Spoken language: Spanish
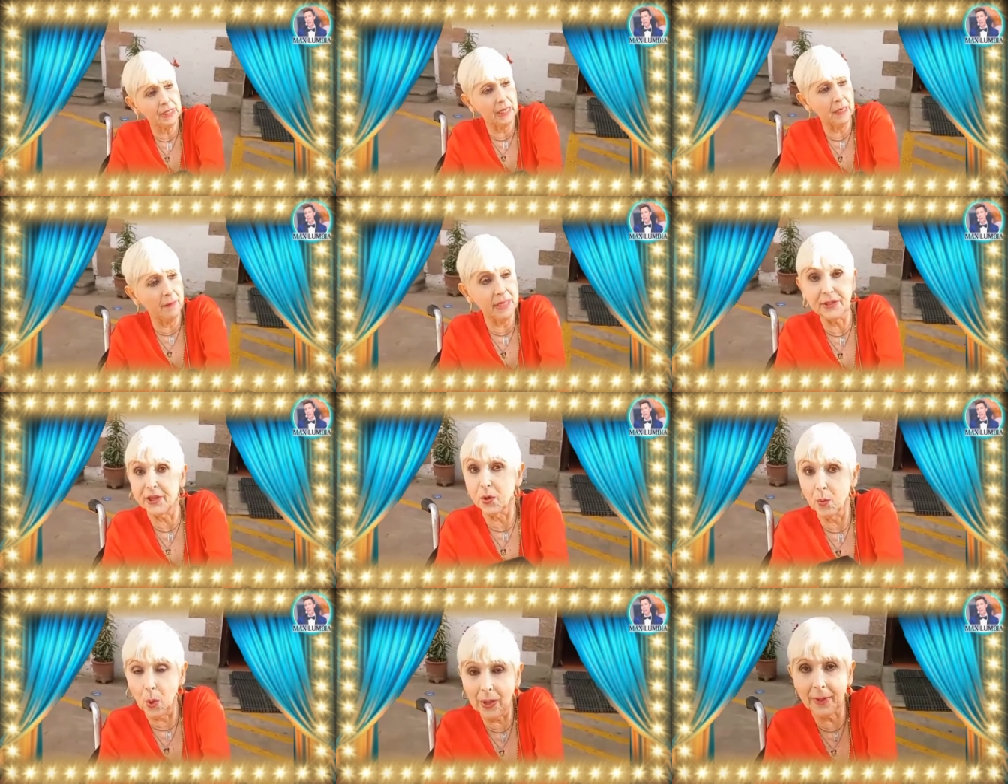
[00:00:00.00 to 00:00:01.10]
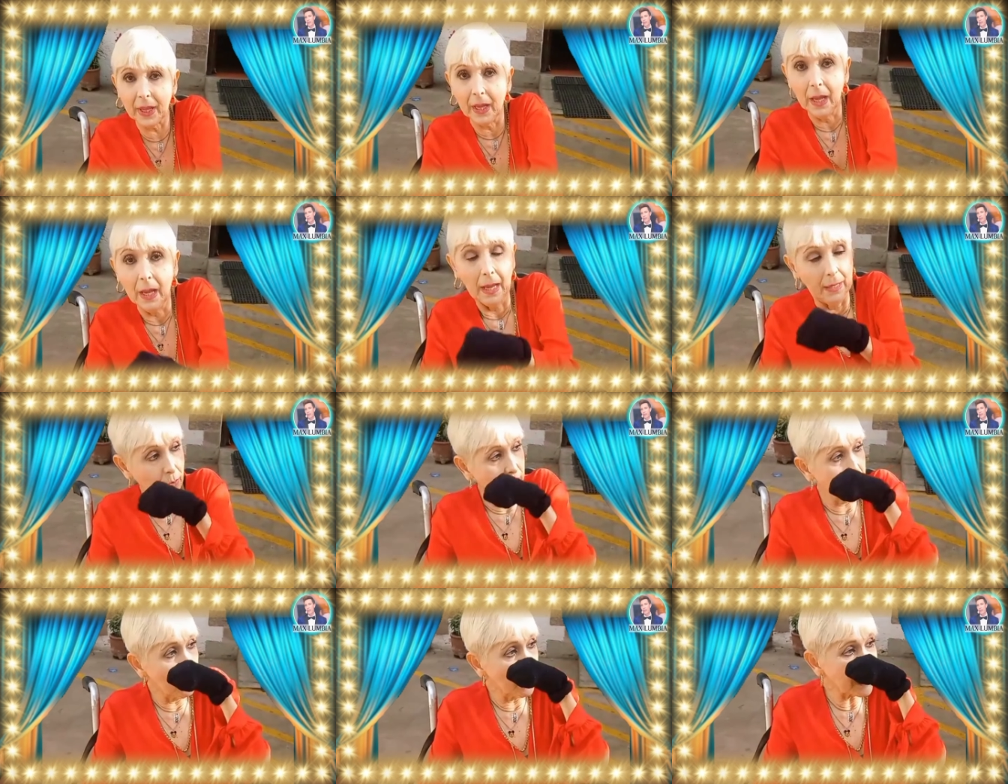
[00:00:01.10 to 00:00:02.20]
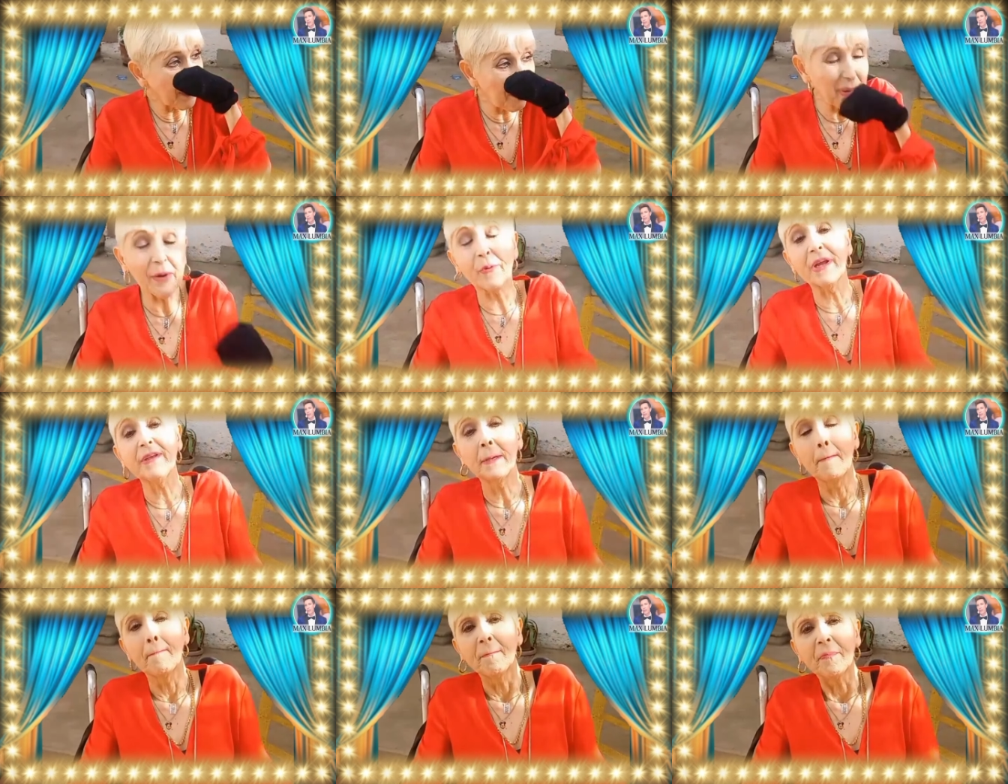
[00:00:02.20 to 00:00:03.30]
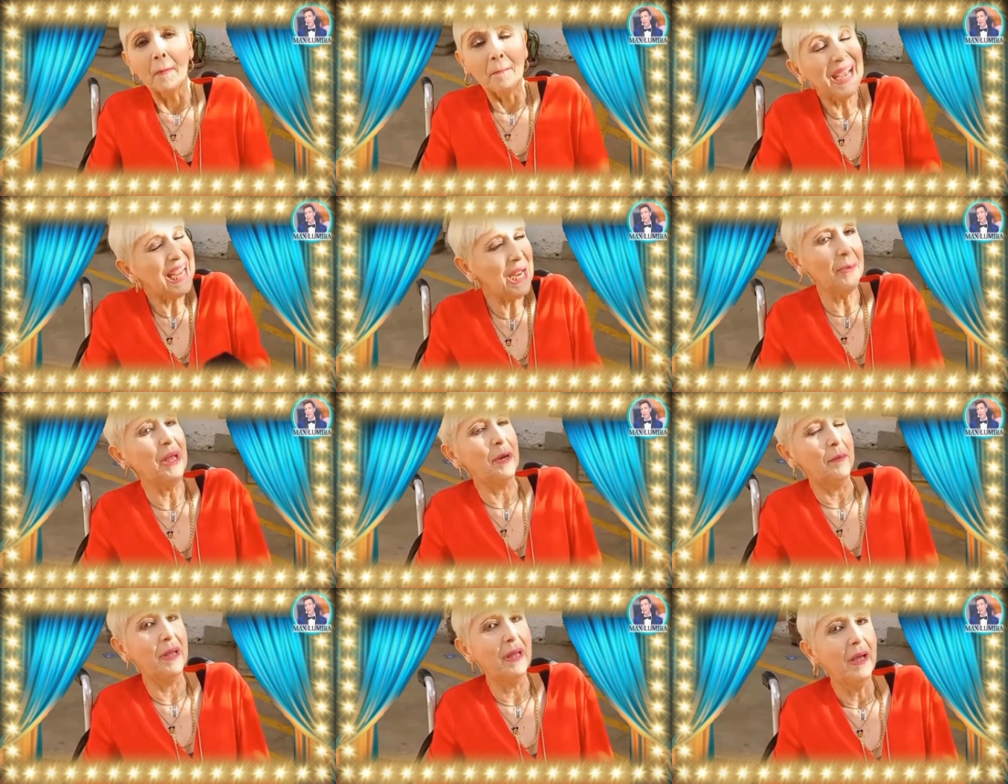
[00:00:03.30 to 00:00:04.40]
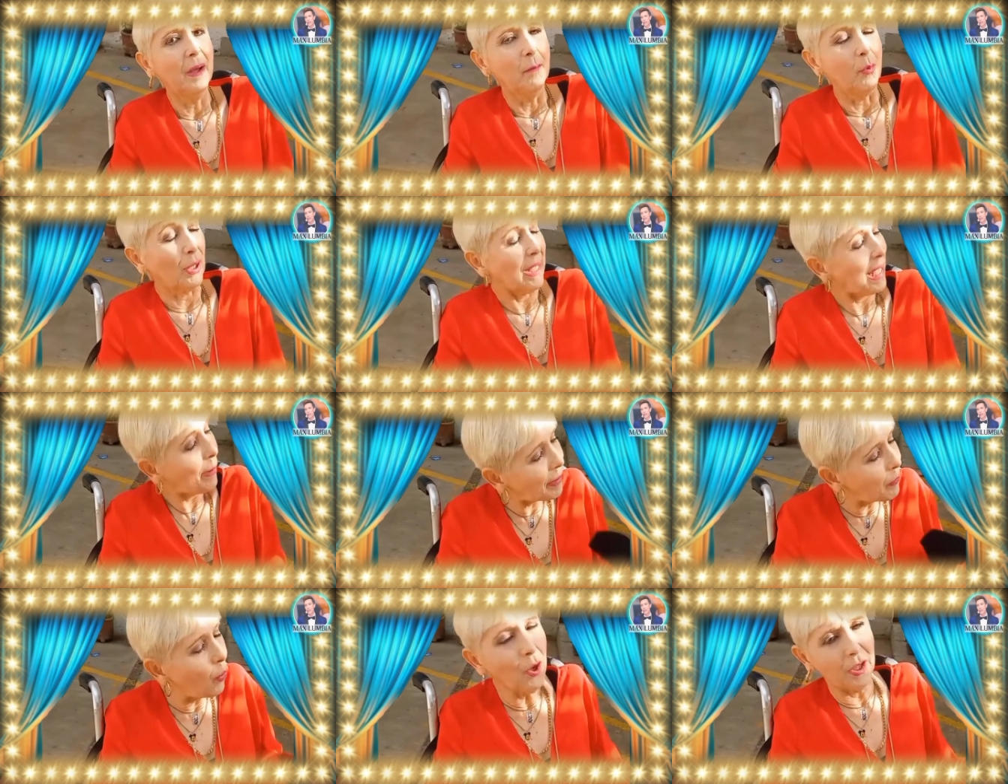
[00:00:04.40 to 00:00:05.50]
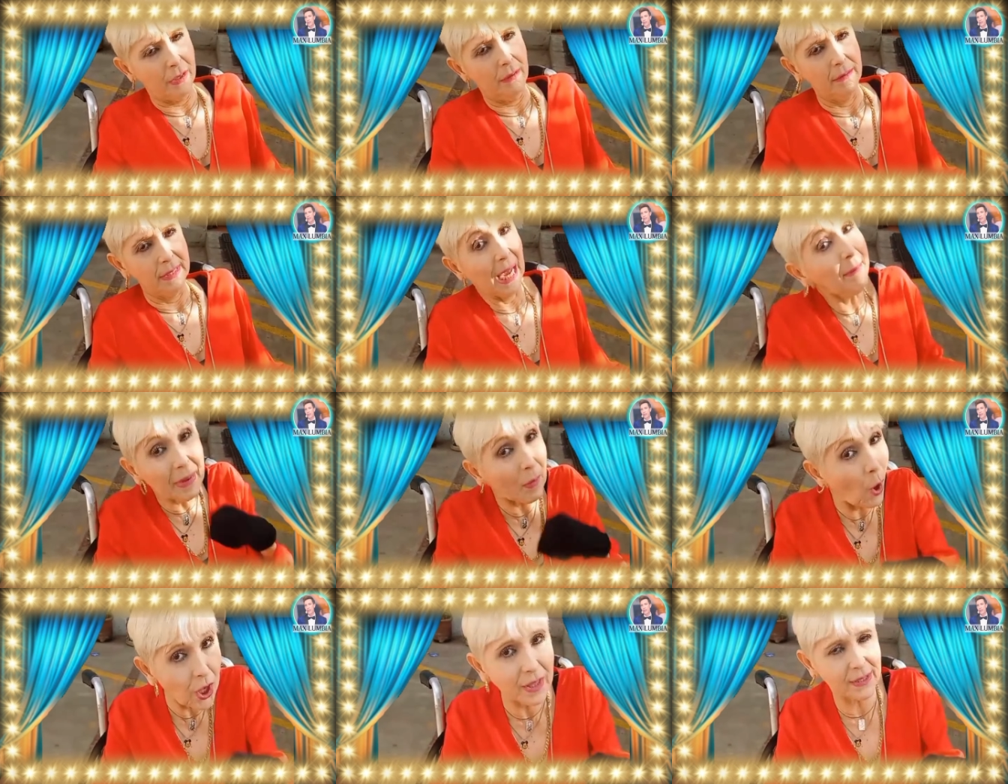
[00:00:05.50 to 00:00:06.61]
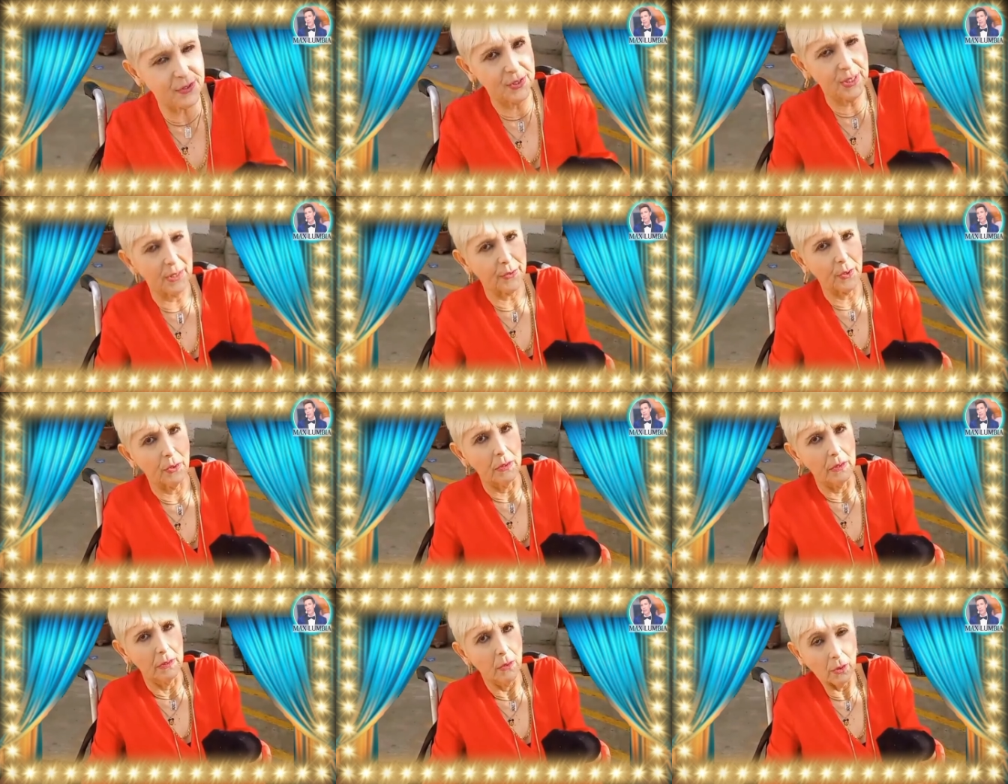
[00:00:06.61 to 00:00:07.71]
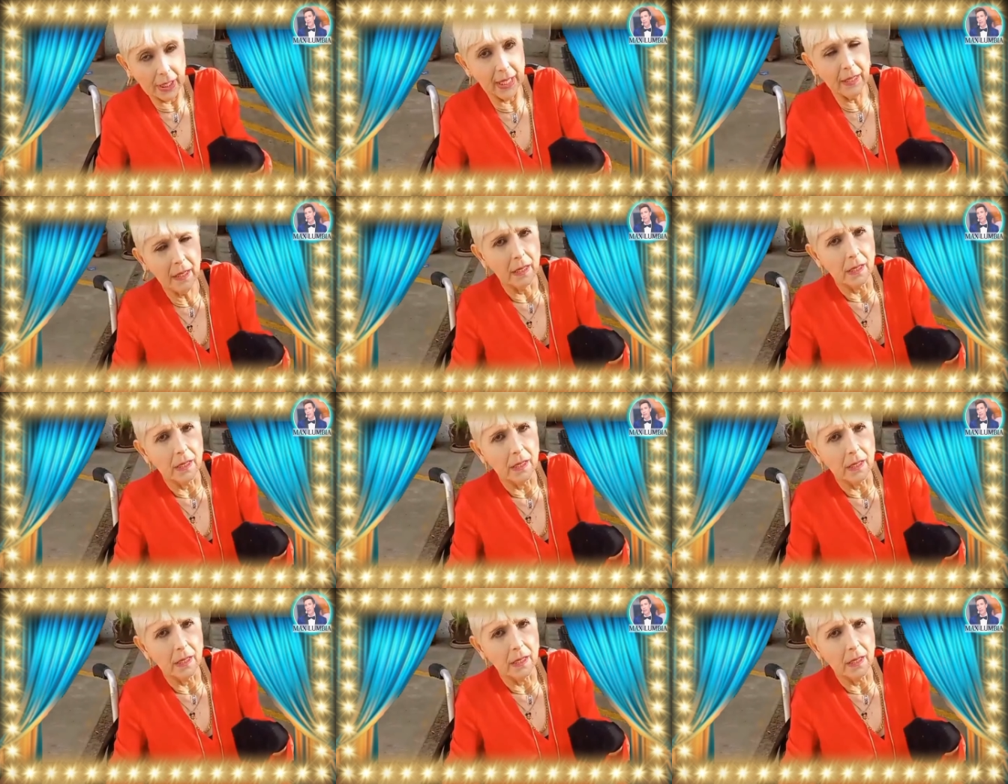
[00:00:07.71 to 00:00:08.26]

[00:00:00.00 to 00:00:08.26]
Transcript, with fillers: y el 29. Entonces no sean perris. Vengan a verme porque ya me voy, ya me voy de este teatro, ¿ok?